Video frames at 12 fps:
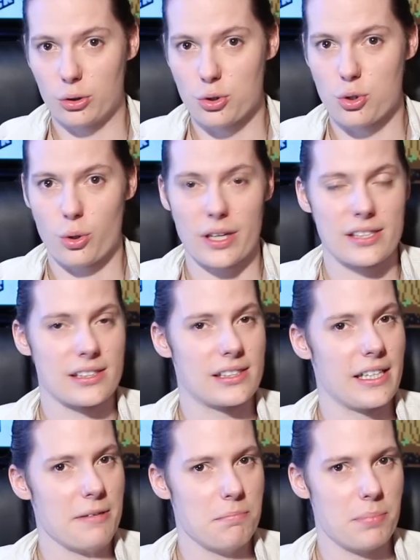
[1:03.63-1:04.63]
do jogo é
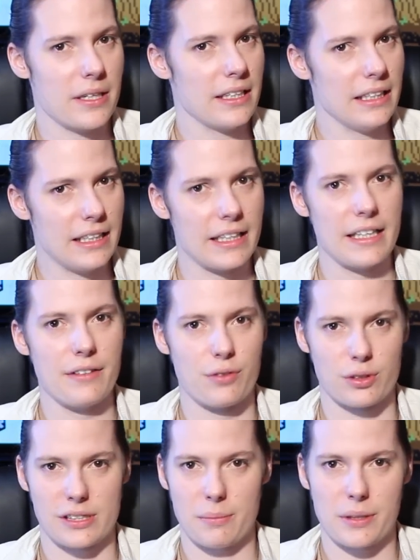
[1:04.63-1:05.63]
sempre
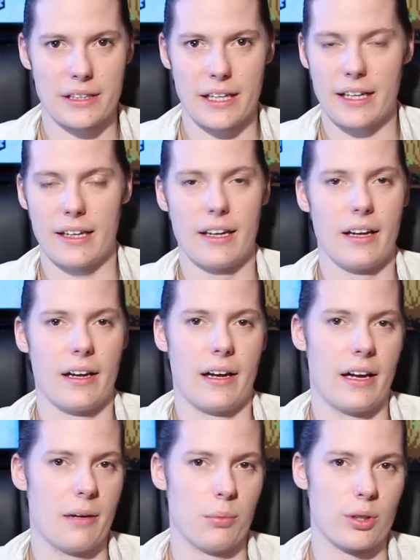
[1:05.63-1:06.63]
incrível, sempre tem
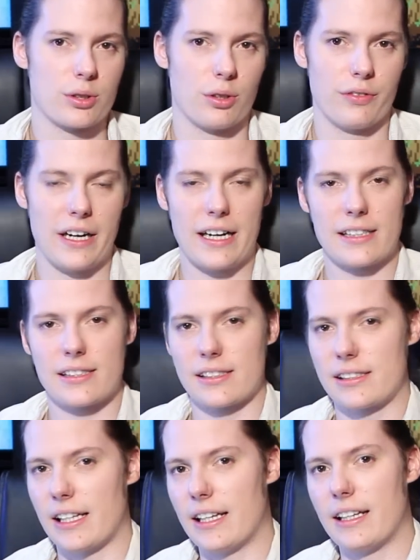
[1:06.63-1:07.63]
é, boas
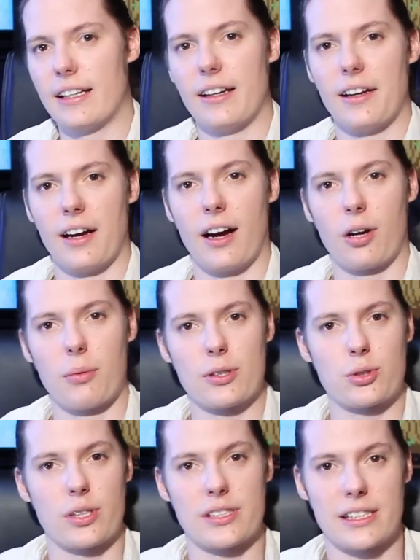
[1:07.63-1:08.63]
conversas, tem
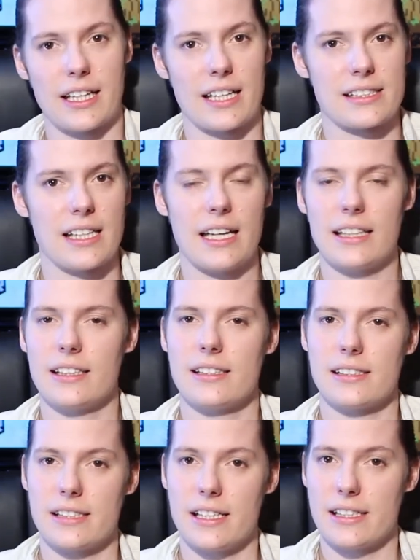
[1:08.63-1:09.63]
algumas coisas
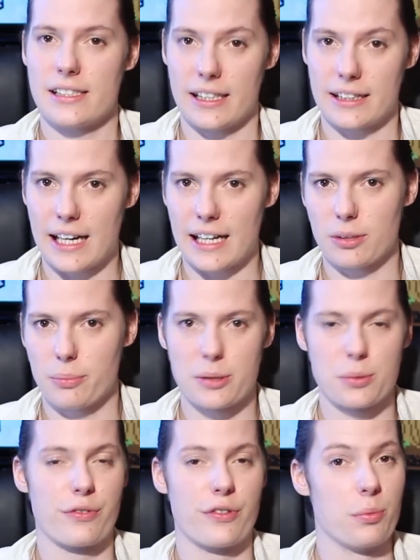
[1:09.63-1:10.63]
engraçadas e eles retratam o
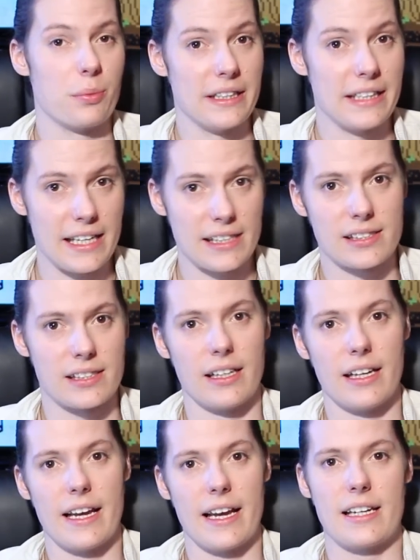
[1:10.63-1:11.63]
mesmo filme. E
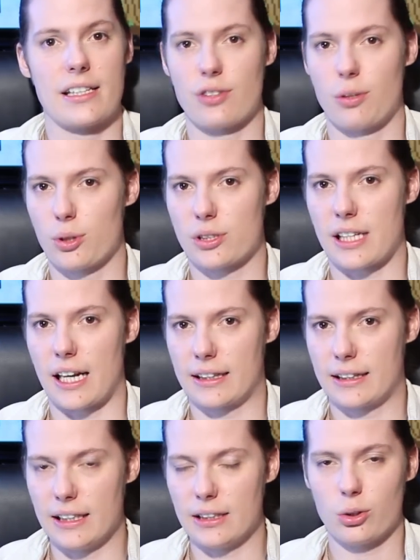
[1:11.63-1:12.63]
nesse, eles vão mostrar
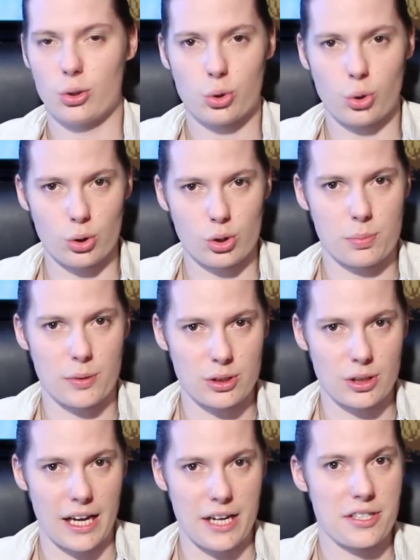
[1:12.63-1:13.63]
tanto todos os
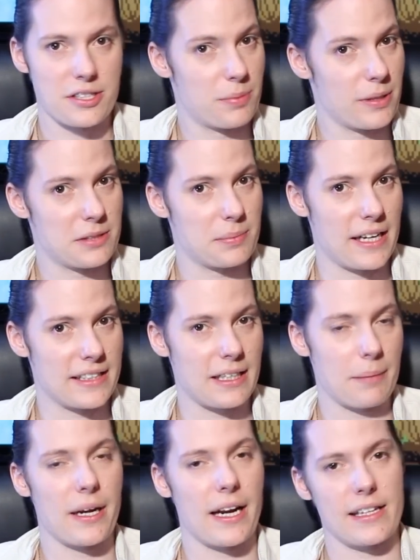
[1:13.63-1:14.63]
personagens principais
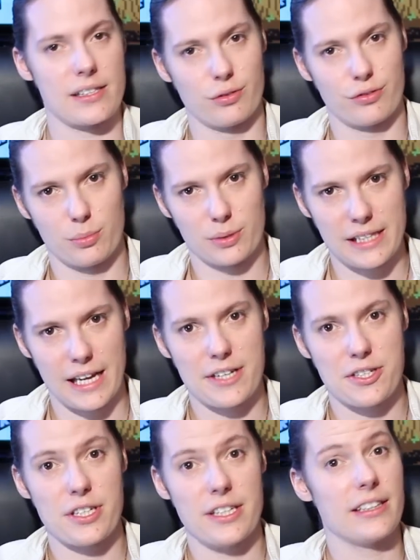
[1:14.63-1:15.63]
que aparecem no filme
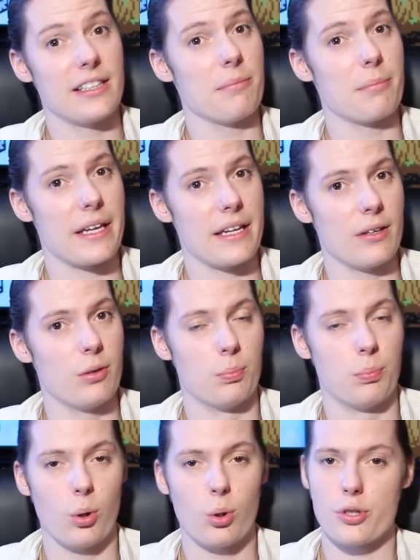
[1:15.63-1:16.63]
7 e também
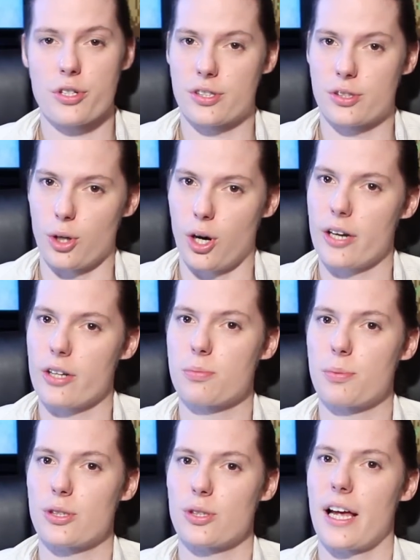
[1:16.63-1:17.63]
um pouco de história e
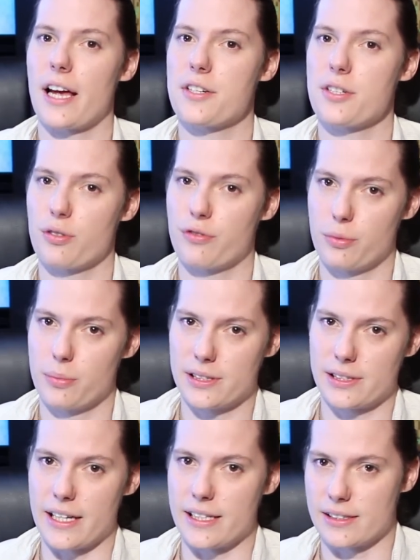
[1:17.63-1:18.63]
os personagens do filme
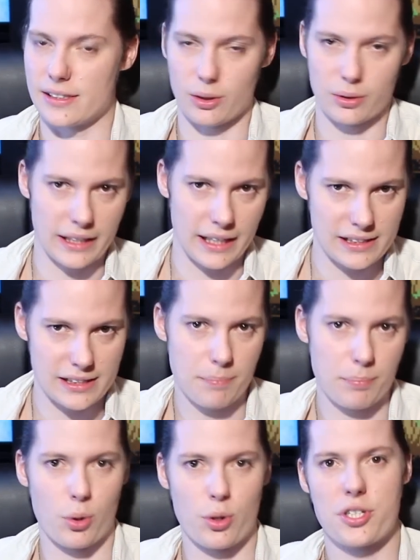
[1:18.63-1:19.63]
6. Então tem
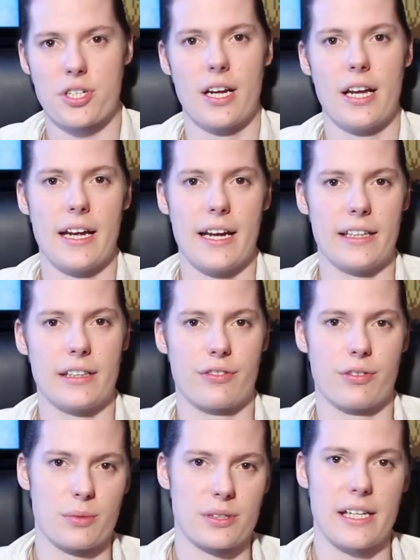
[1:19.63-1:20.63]
essa ponte entre
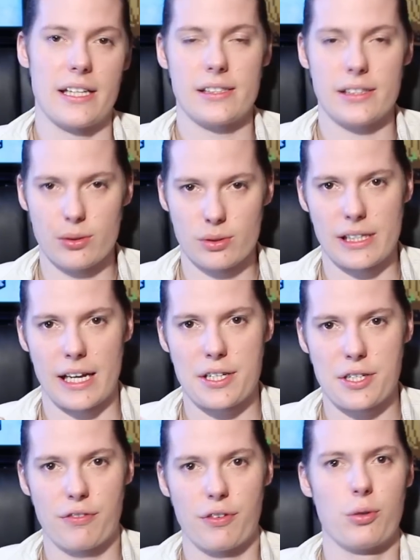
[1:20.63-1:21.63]
o filme 6 e o
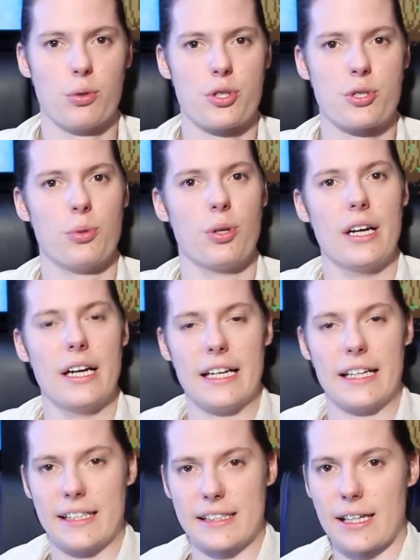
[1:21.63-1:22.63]
7, que foi o último
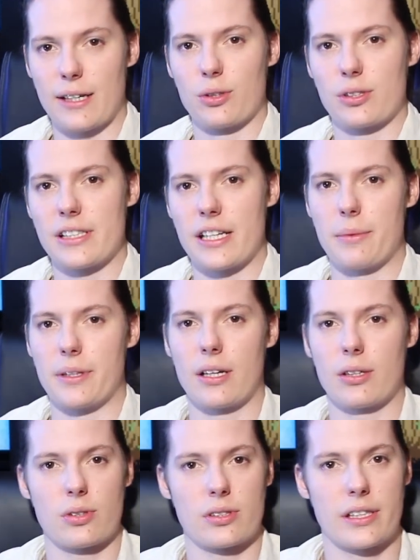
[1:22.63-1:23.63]
que saiu no cinema.
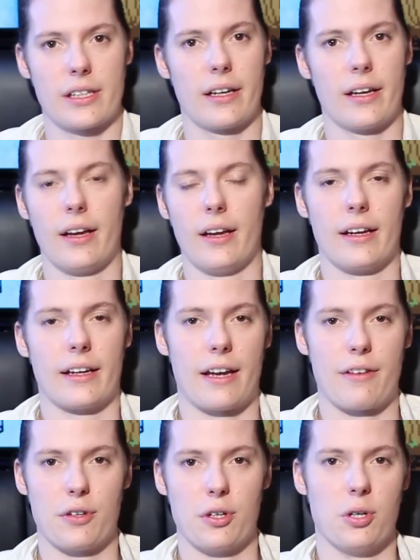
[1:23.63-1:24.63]
Então se você
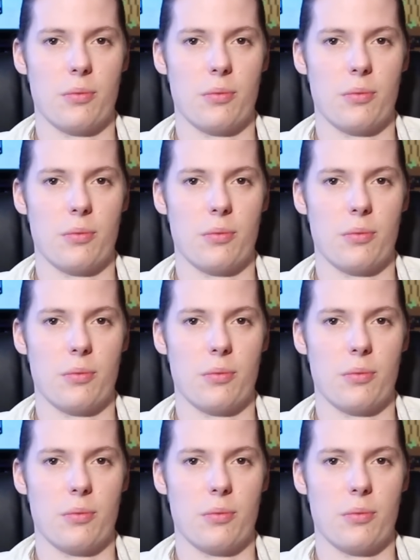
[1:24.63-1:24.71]
quer ver o